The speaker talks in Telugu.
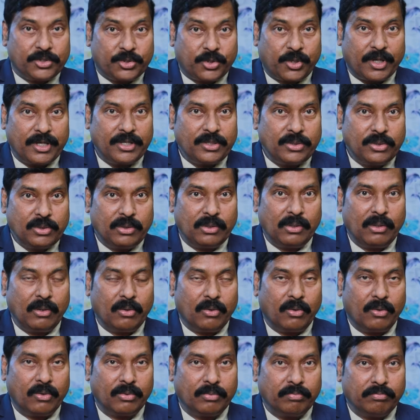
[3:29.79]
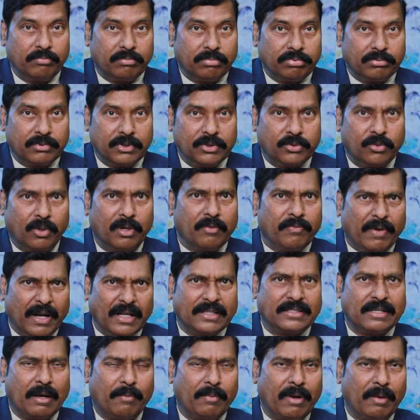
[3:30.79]
స్ట్రెస్లో తీసుకోండి
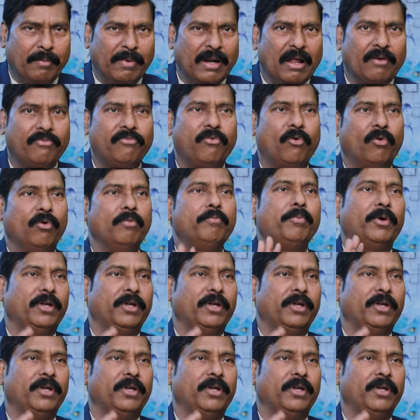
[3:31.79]
ఫర్ ఎగ్జాంపుల్ అమ్మ నా ఫోన్